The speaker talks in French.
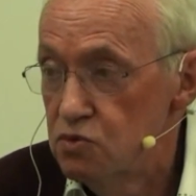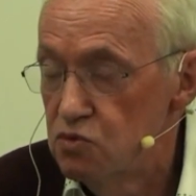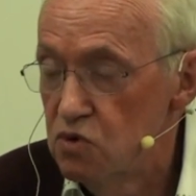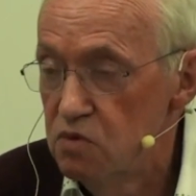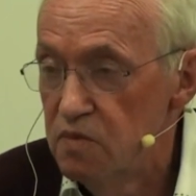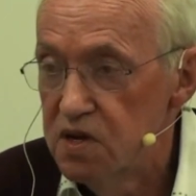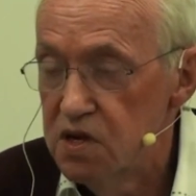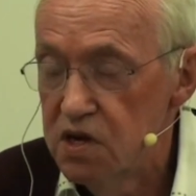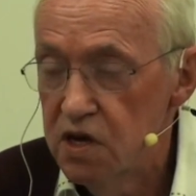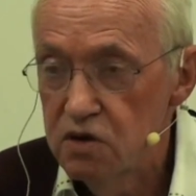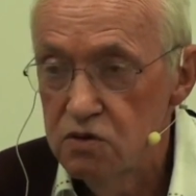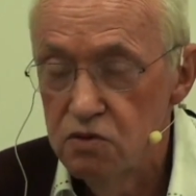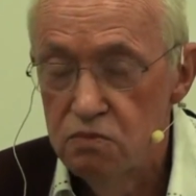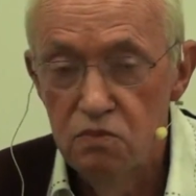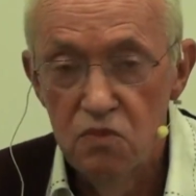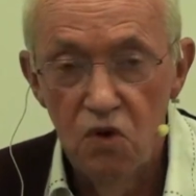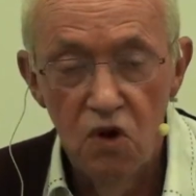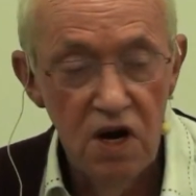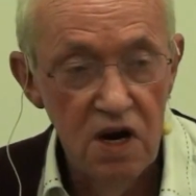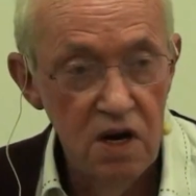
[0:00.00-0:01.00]
du tout en matière de
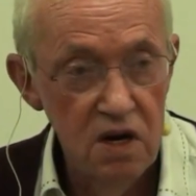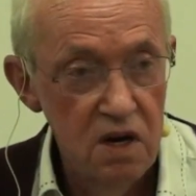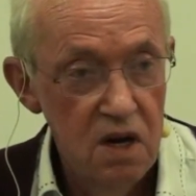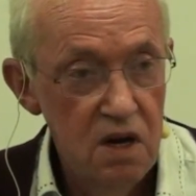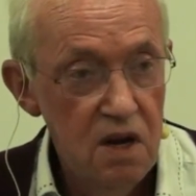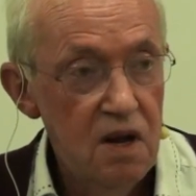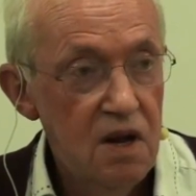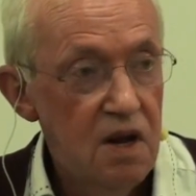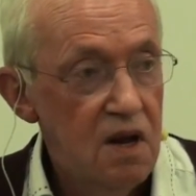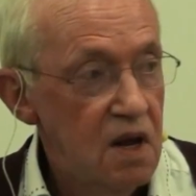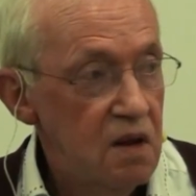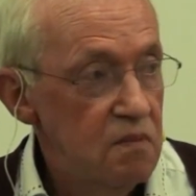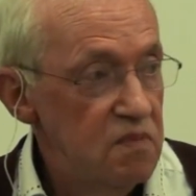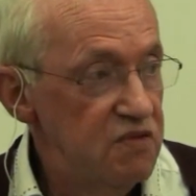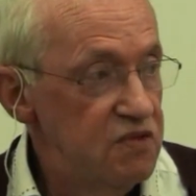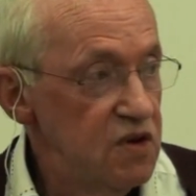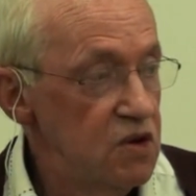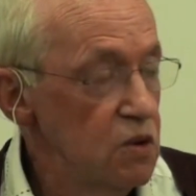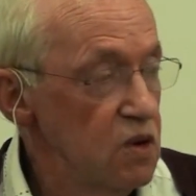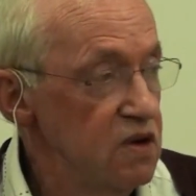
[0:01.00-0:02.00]
morale.
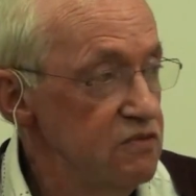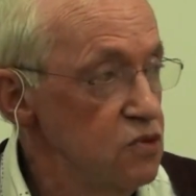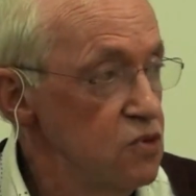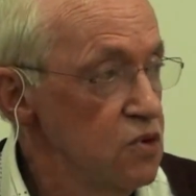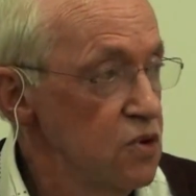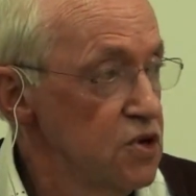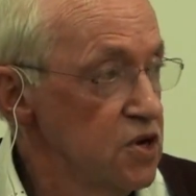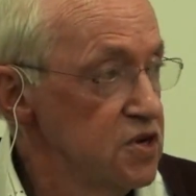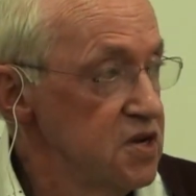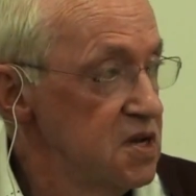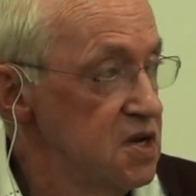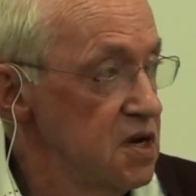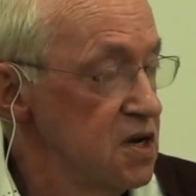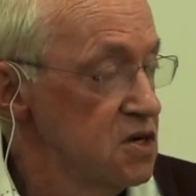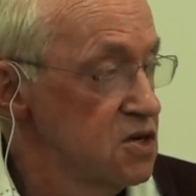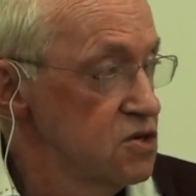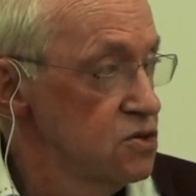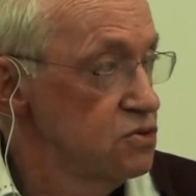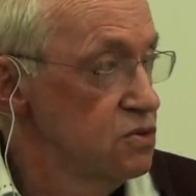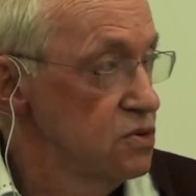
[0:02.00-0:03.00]
Et figurez-vous que dans des
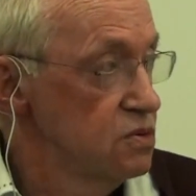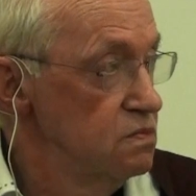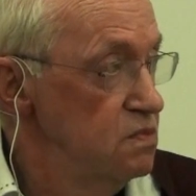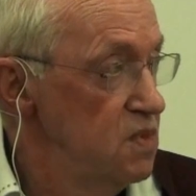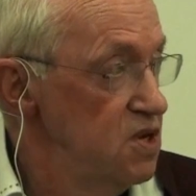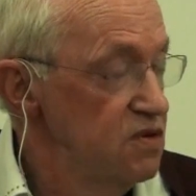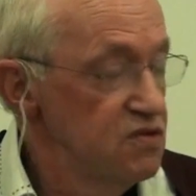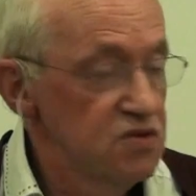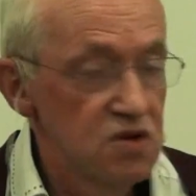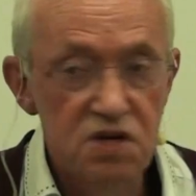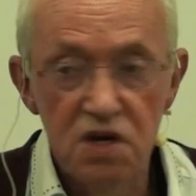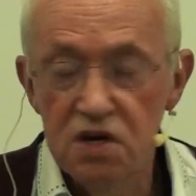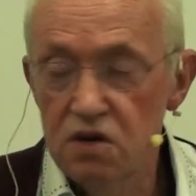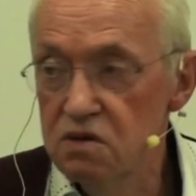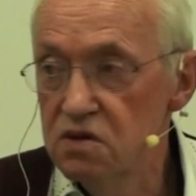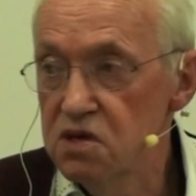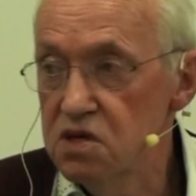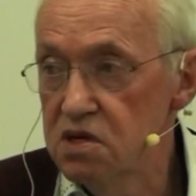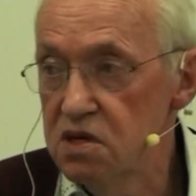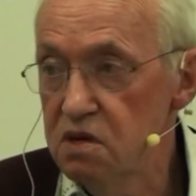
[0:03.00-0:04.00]
textes de
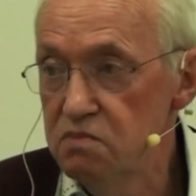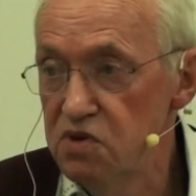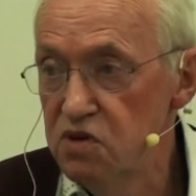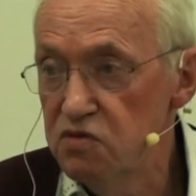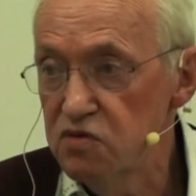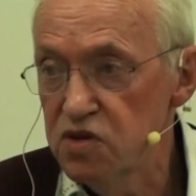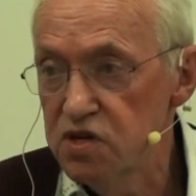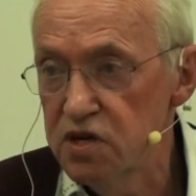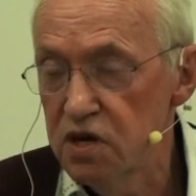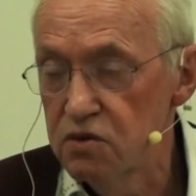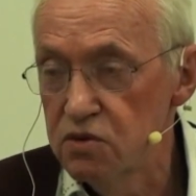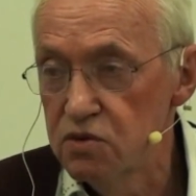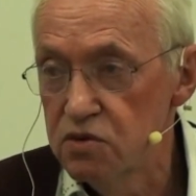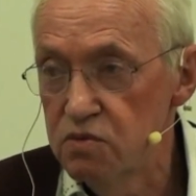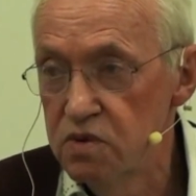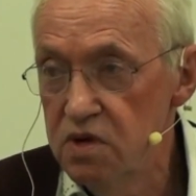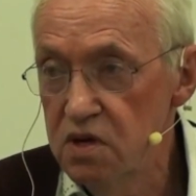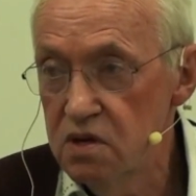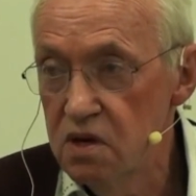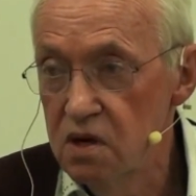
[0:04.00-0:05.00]

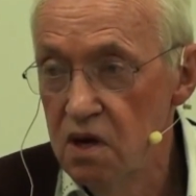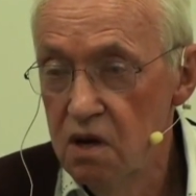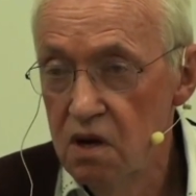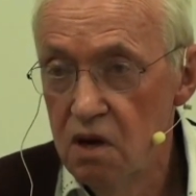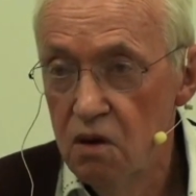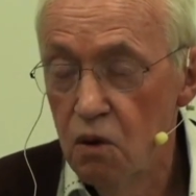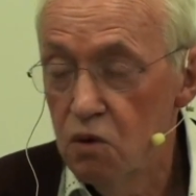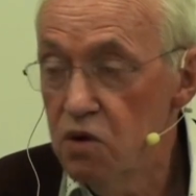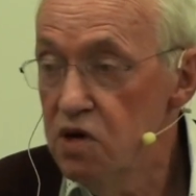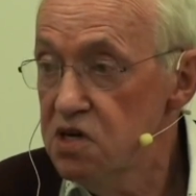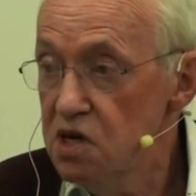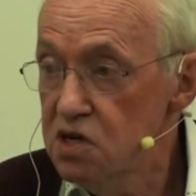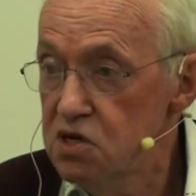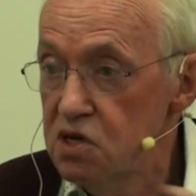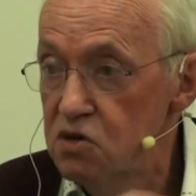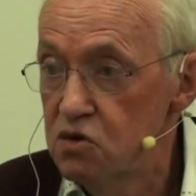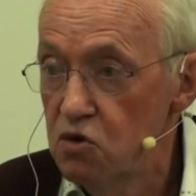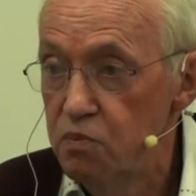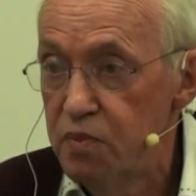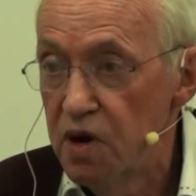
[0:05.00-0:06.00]
1957-1958, on les a
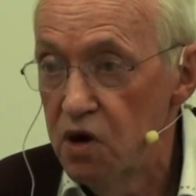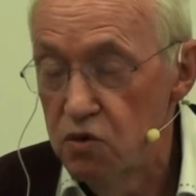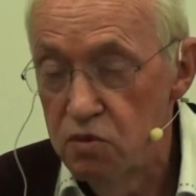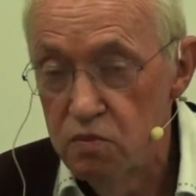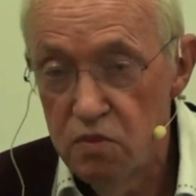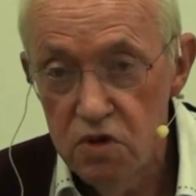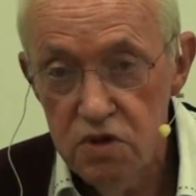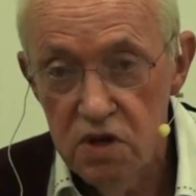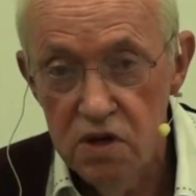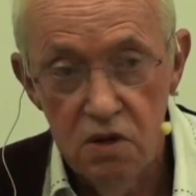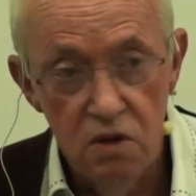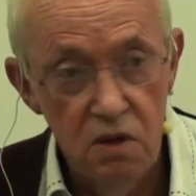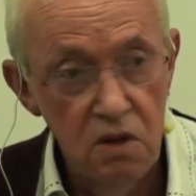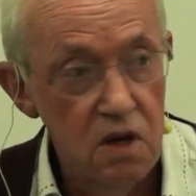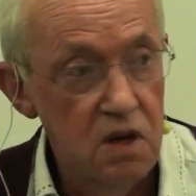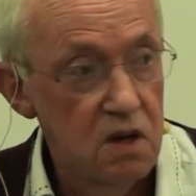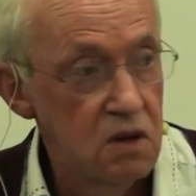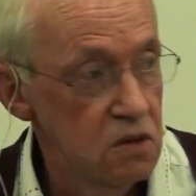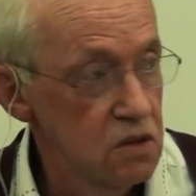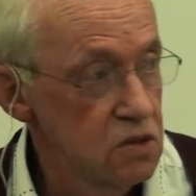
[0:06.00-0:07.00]
cités au Parlement
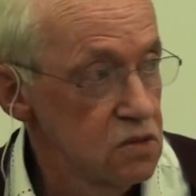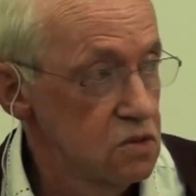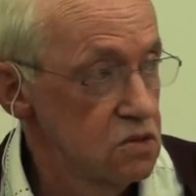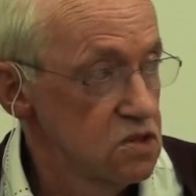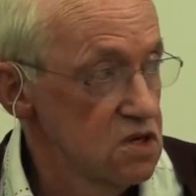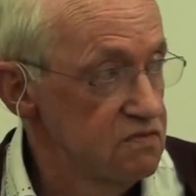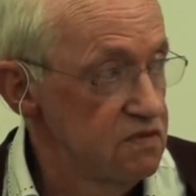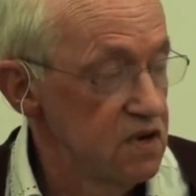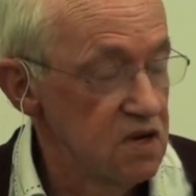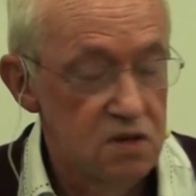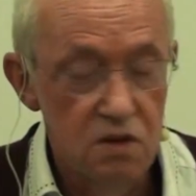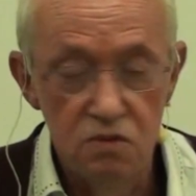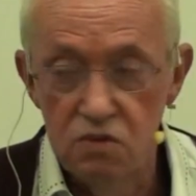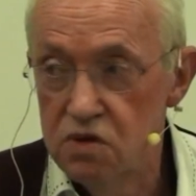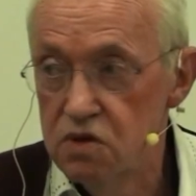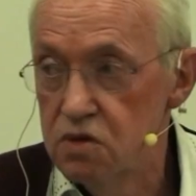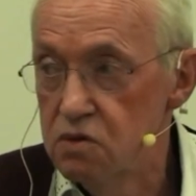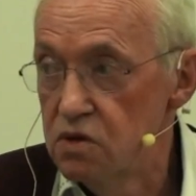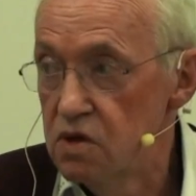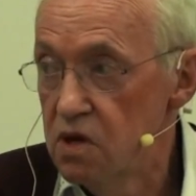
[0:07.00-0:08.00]
d'ailleurs, hein, lorsque j'avais été
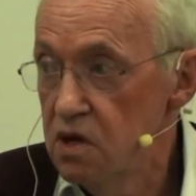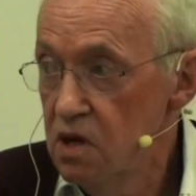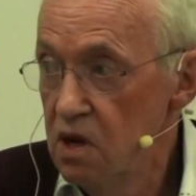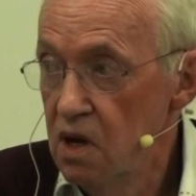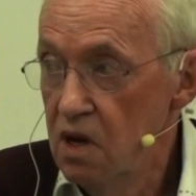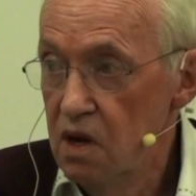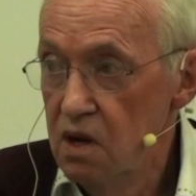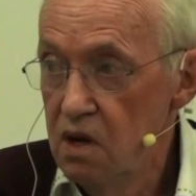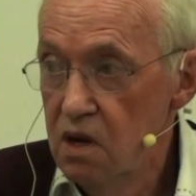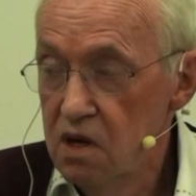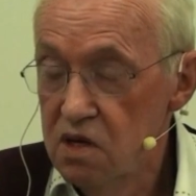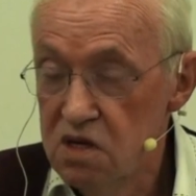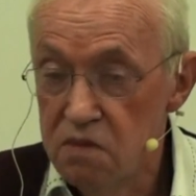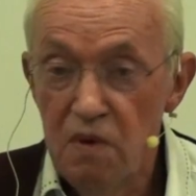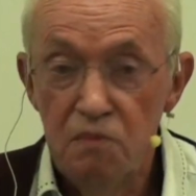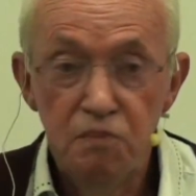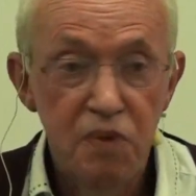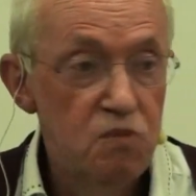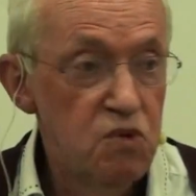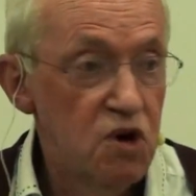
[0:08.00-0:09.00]
auditionné,
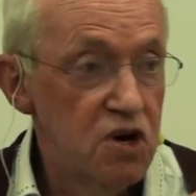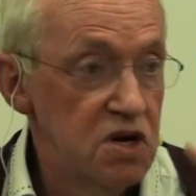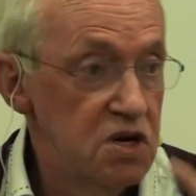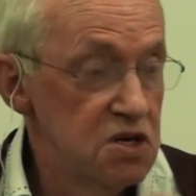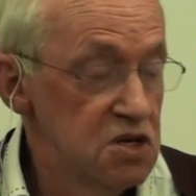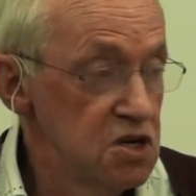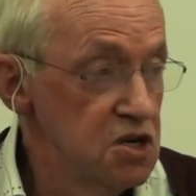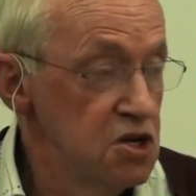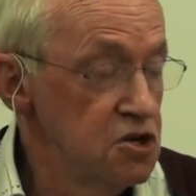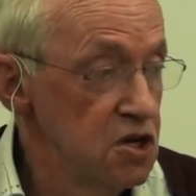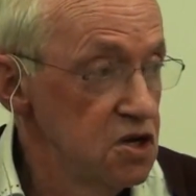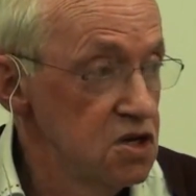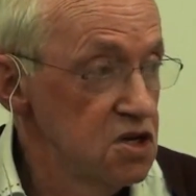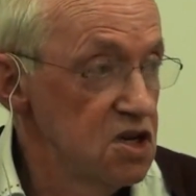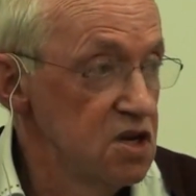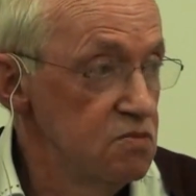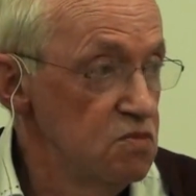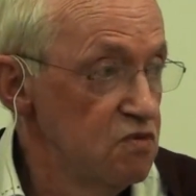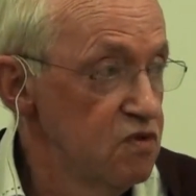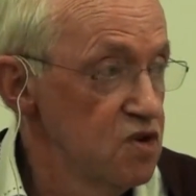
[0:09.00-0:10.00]
c'est même pas moi qui les ai cités,
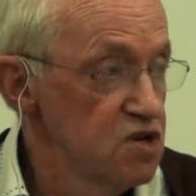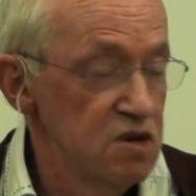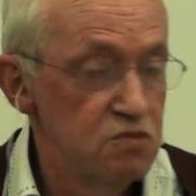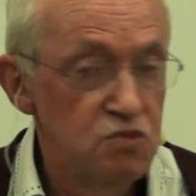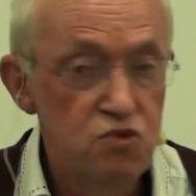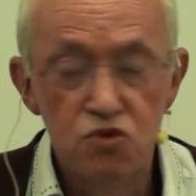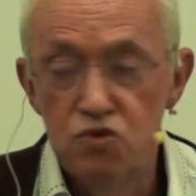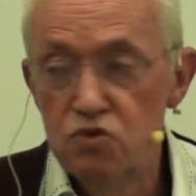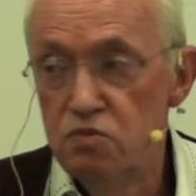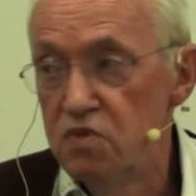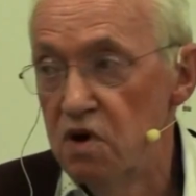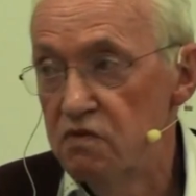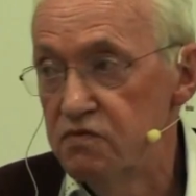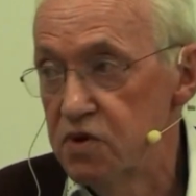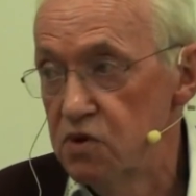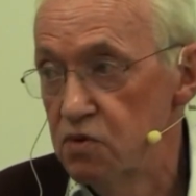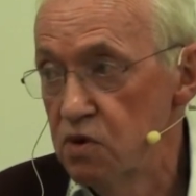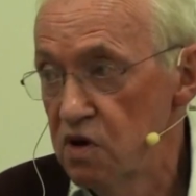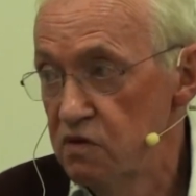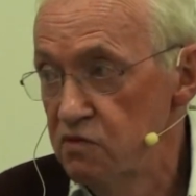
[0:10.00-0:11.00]
c'était mon voisin musulman.
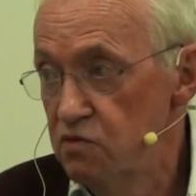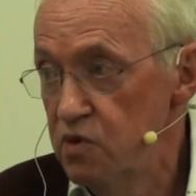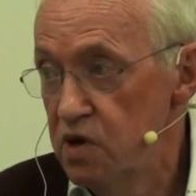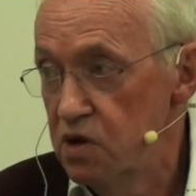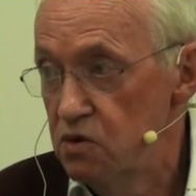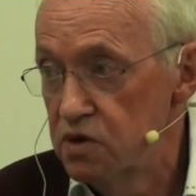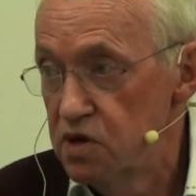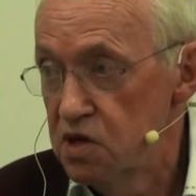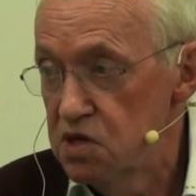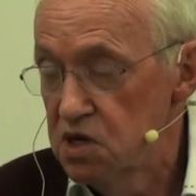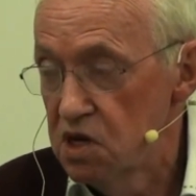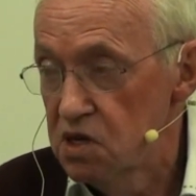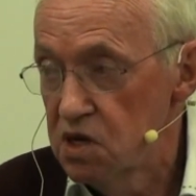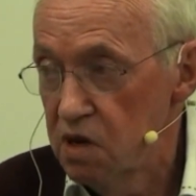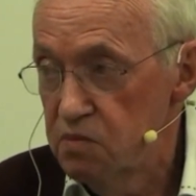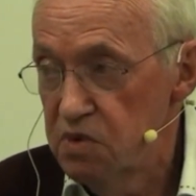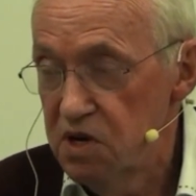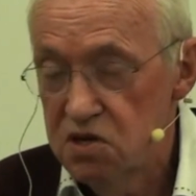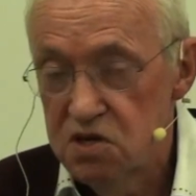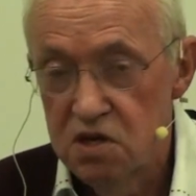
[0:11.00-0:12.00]
Figurez-vous, il connaissait
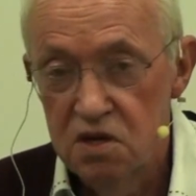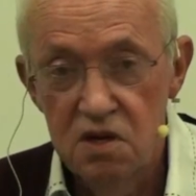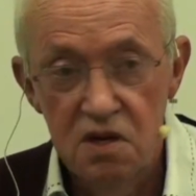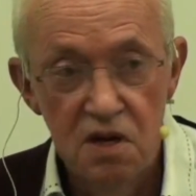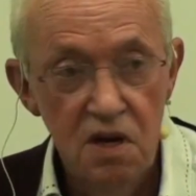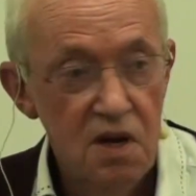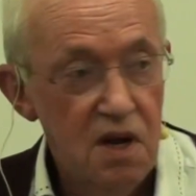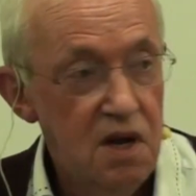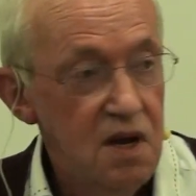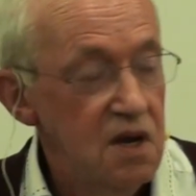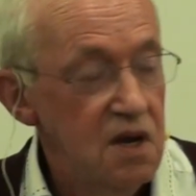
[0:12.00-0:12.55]
très bien ces,